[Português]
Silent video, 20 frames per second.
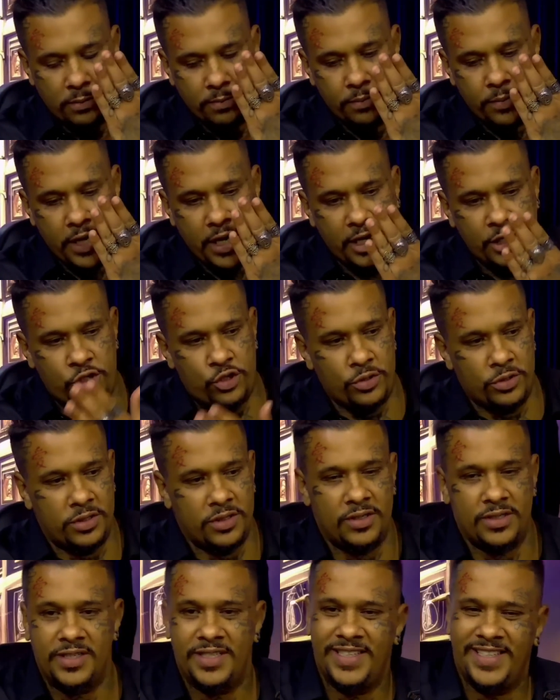
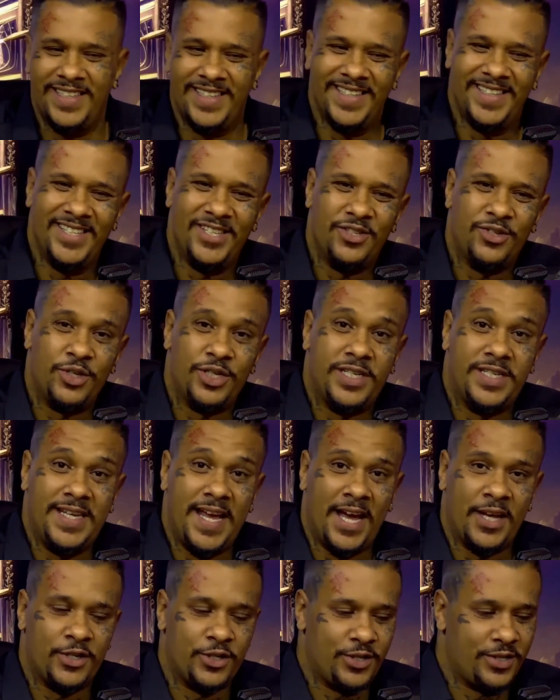beijo.
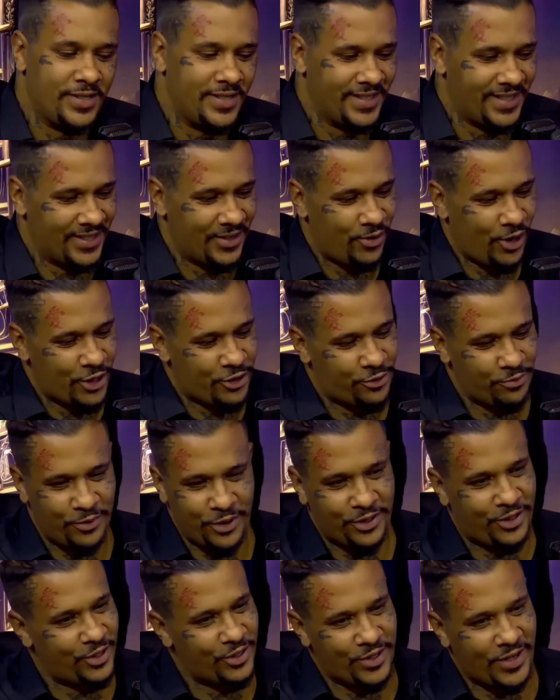Sucesso. Gosto
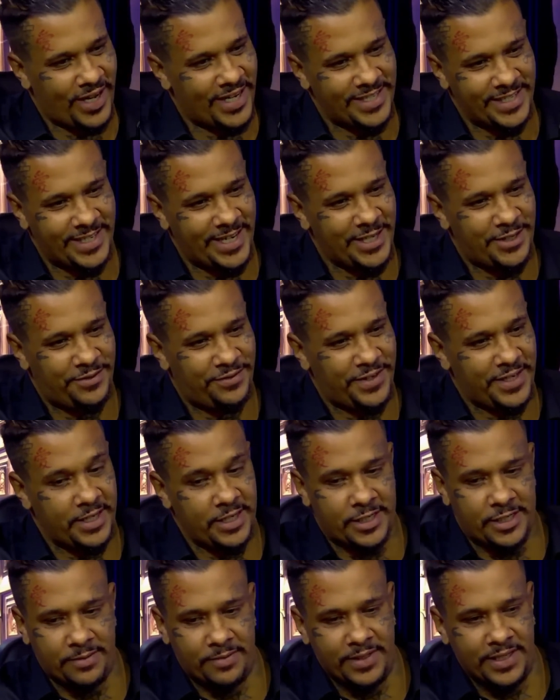muito do Jorge, gente
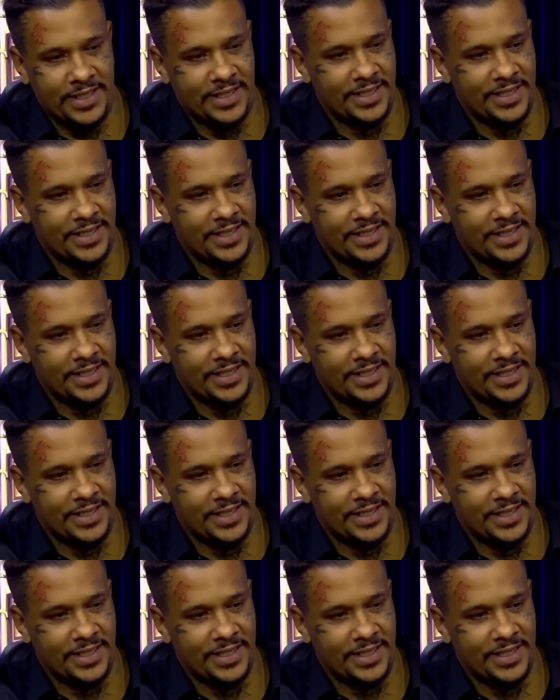finíssima. O